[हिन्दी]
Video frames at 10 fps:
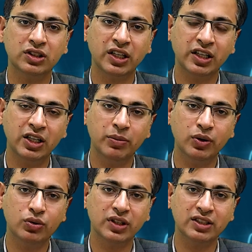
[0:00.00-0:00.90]
शरीर में
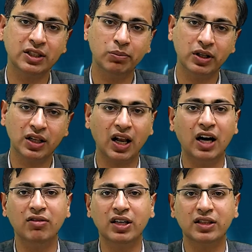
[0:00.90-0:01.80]
कुछ ऐसे
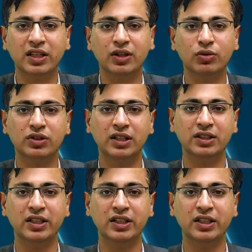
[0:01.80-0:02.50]
बदलाव आते हैं कुछ ऐसी